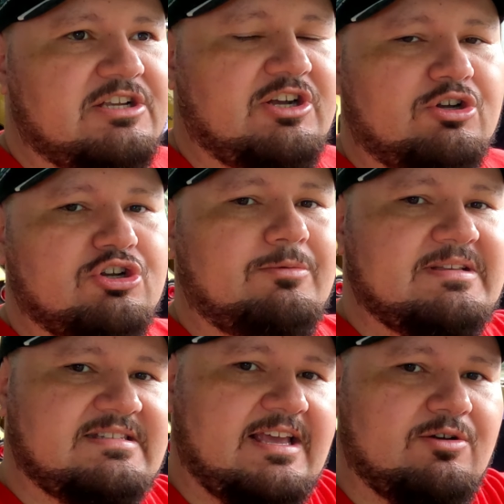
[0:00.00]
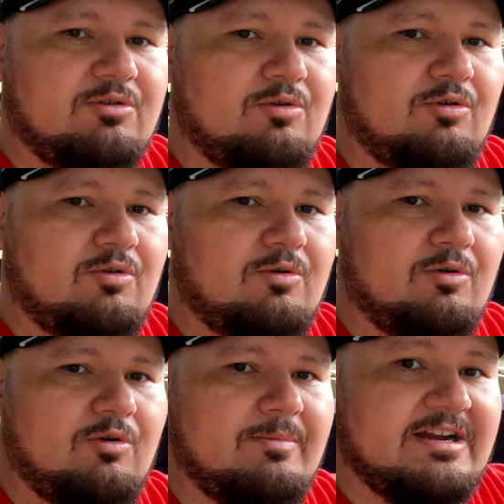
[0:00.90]
já hoje eu comecei o,
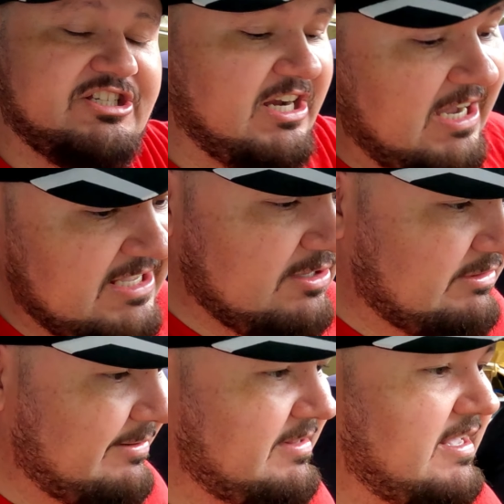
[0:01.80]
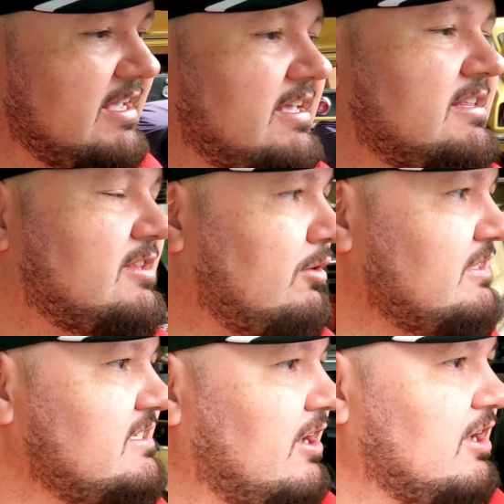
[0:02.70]
o, o merchan e não terminei. Então,
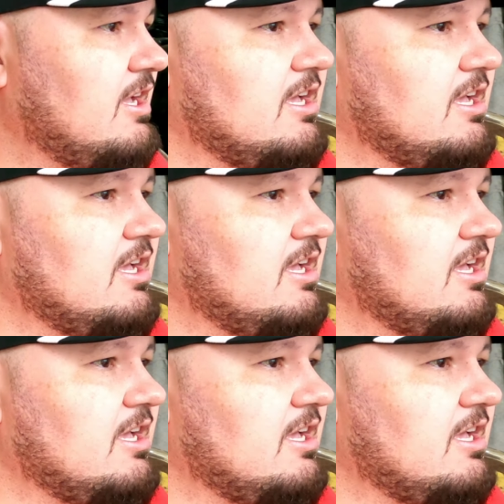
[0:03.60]
assim, ó.